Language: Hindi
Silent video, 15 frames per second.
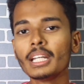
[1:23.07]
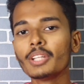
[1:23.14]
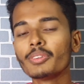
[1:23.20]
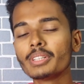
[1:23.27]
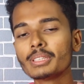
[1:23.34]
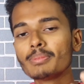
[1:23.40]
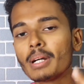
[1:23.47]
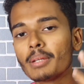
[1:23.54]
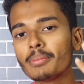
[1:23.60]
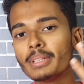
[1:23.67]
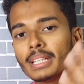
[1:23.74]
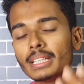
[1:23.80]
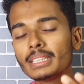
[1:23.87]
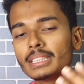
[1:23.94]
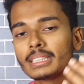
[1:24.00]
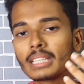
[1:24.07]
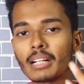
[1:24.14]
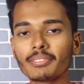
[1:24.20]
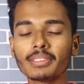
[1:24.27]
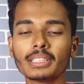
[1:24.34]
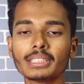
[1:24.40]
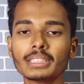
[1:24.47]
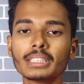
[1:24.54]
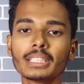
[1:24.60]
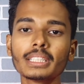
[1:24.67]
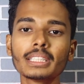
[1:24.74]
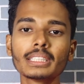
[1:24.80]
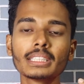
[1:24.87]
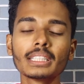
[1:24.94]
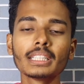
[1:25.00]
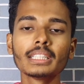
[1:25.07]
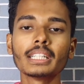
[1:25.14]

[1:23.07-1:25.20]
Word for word: तो इस बार भी ये चीज़ काफ़ी अच्छी तरीके से